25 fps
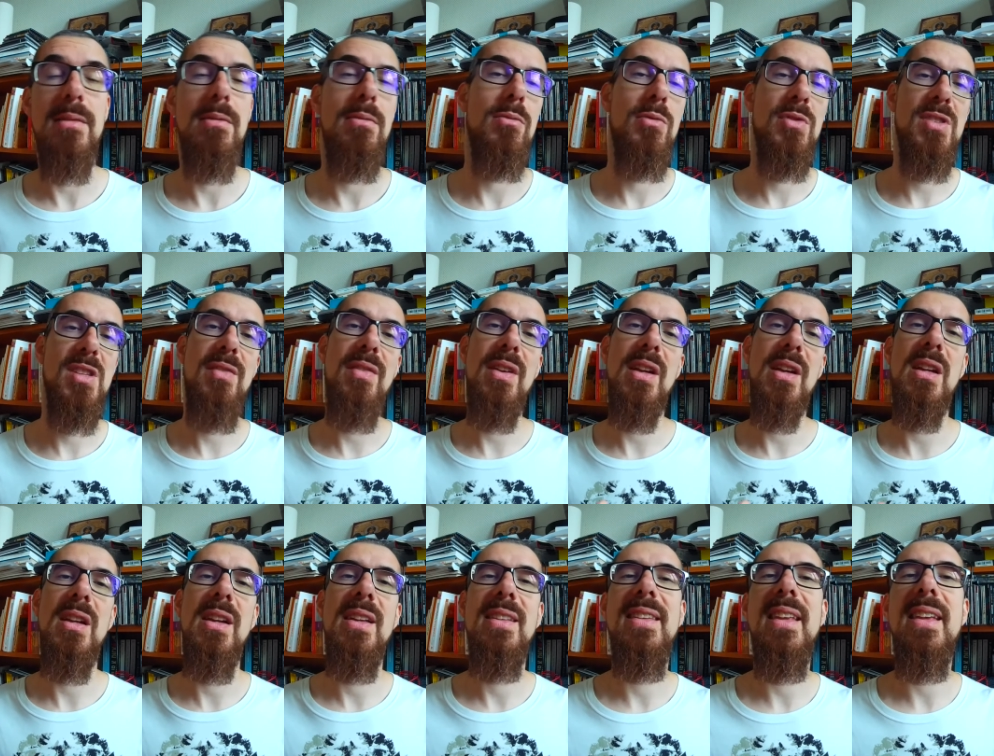Vous savez
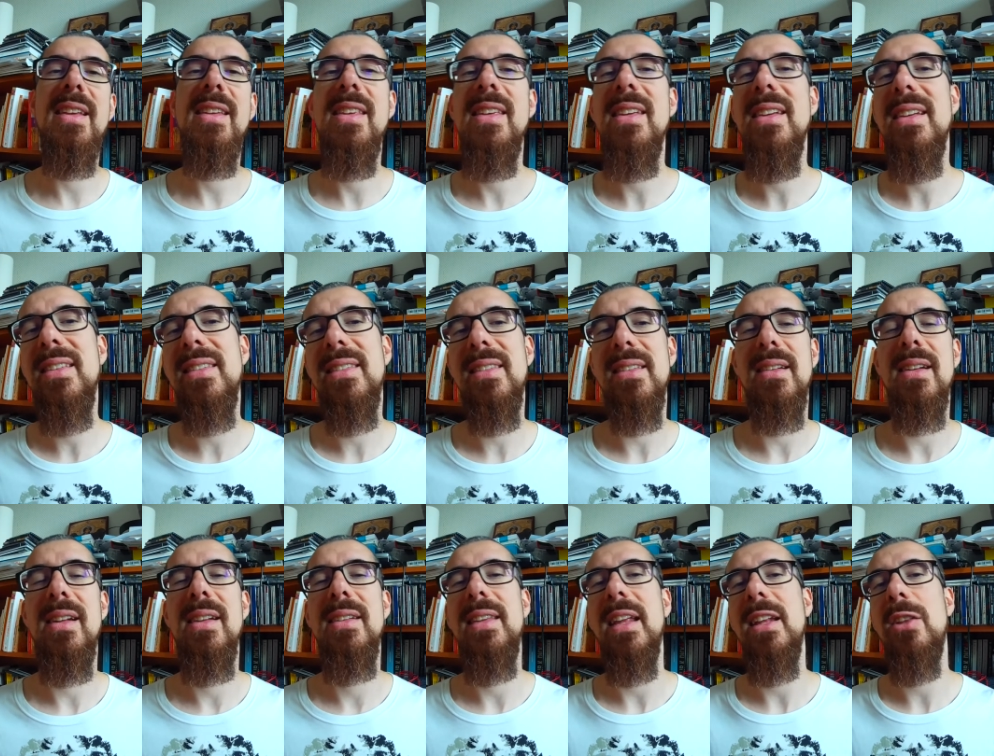que les TEDx,
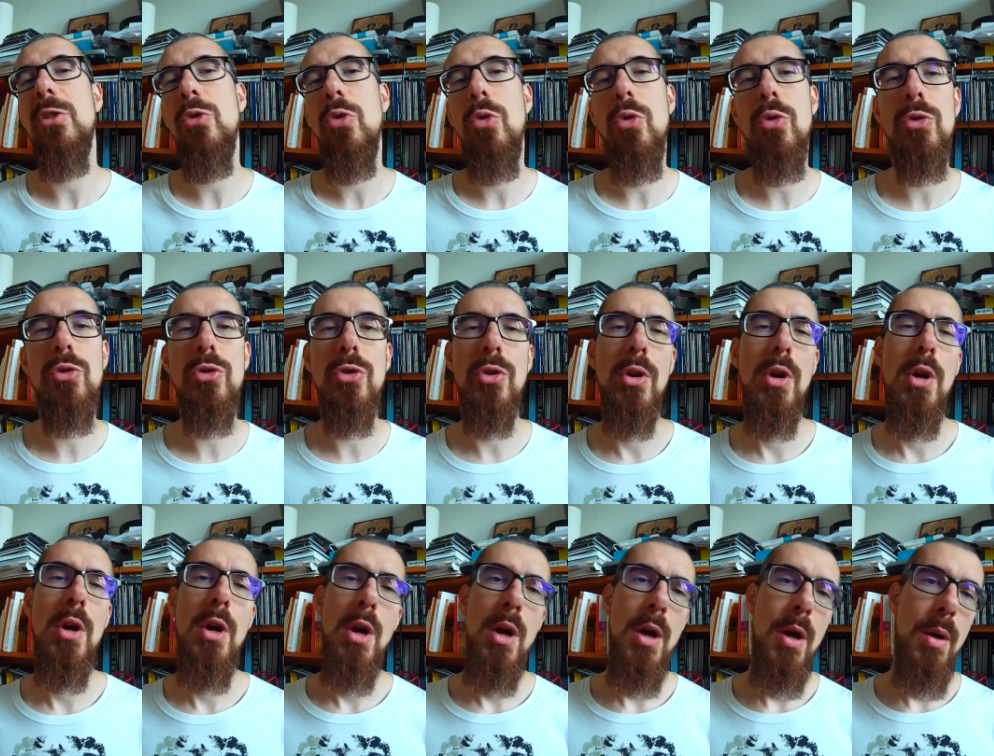les TED Talks,
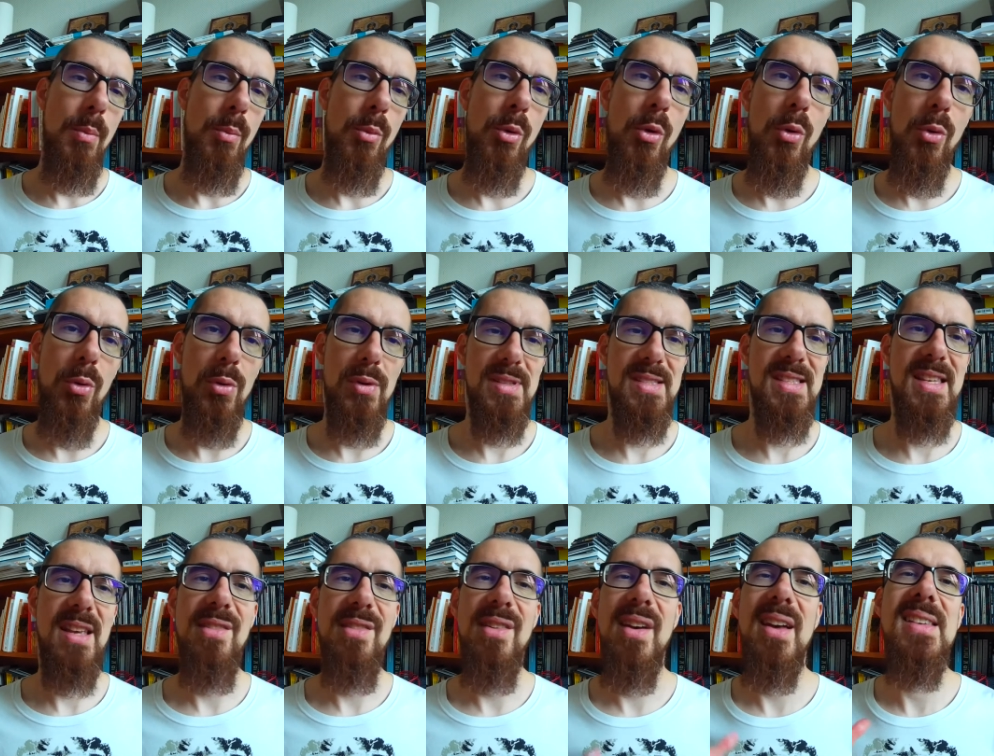bon,
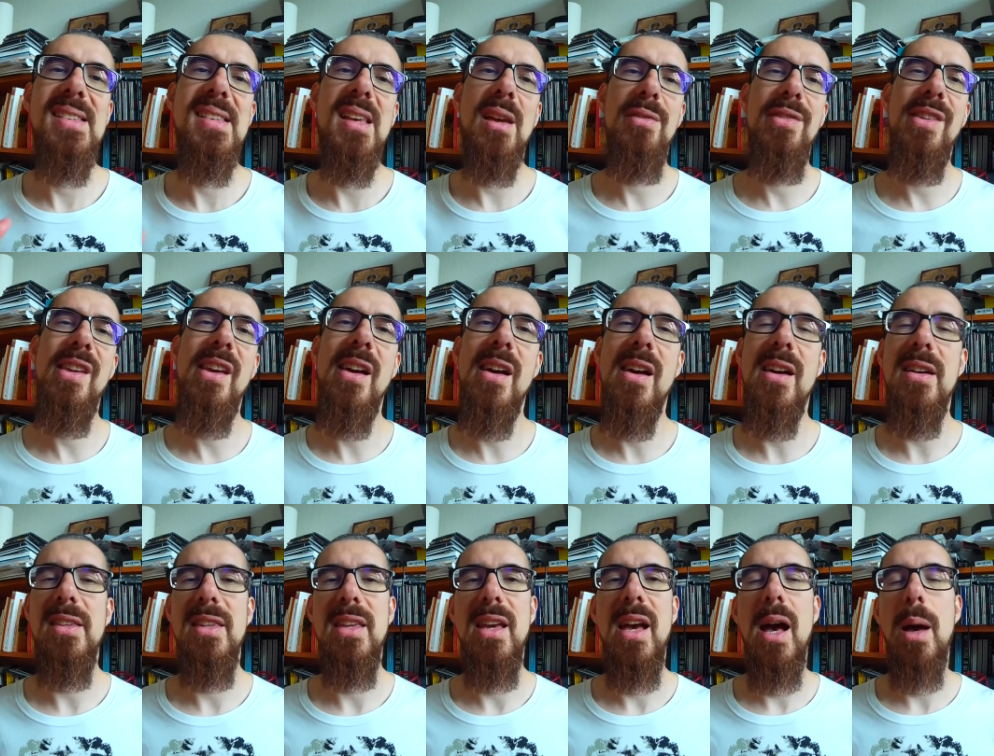ça va et ça vient,
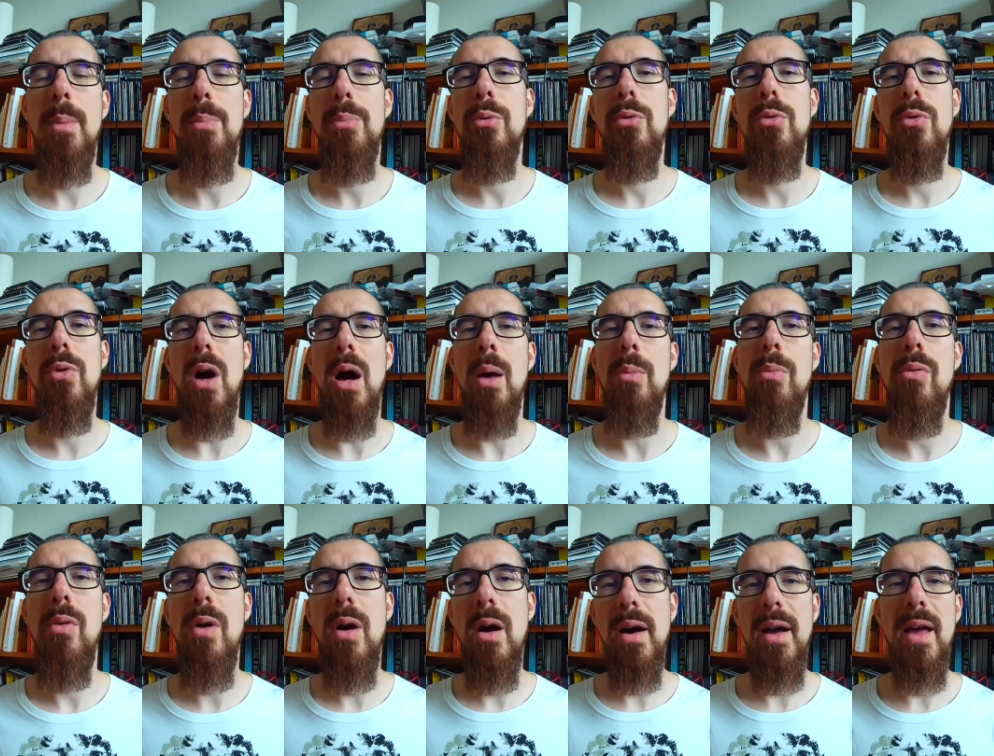il y a un peu à
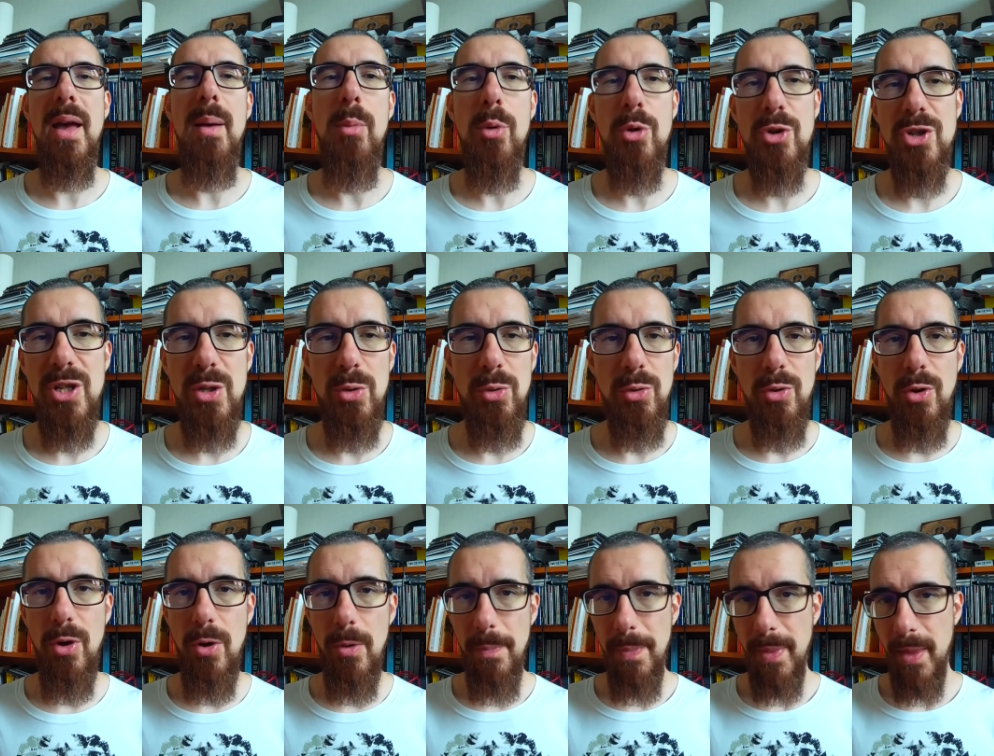boire et à manger
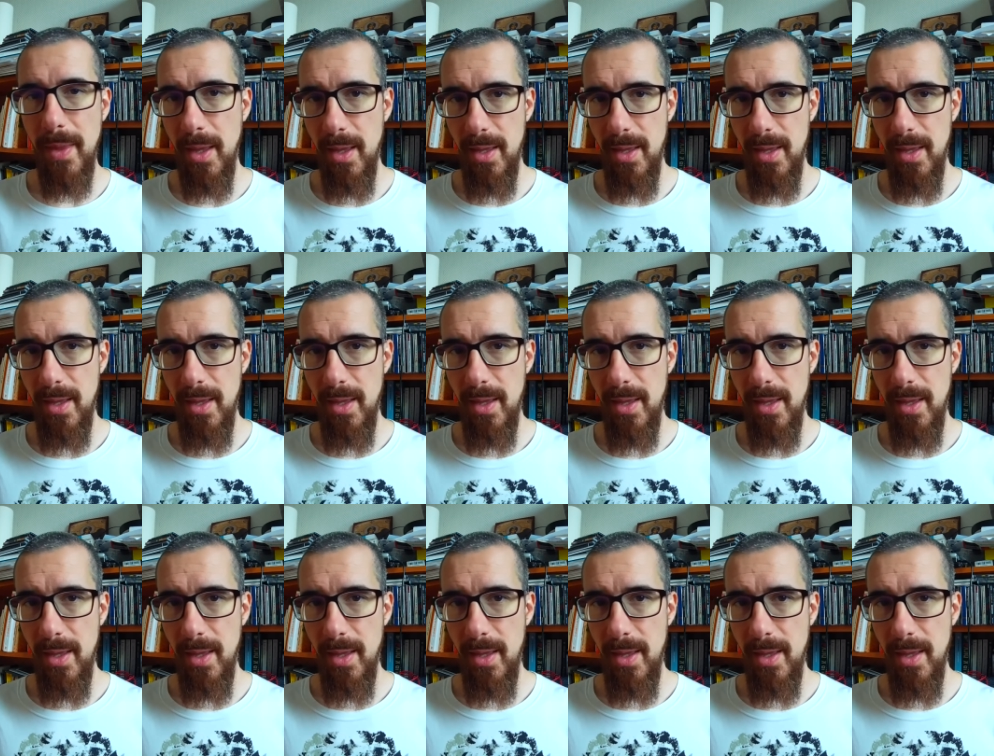dedans.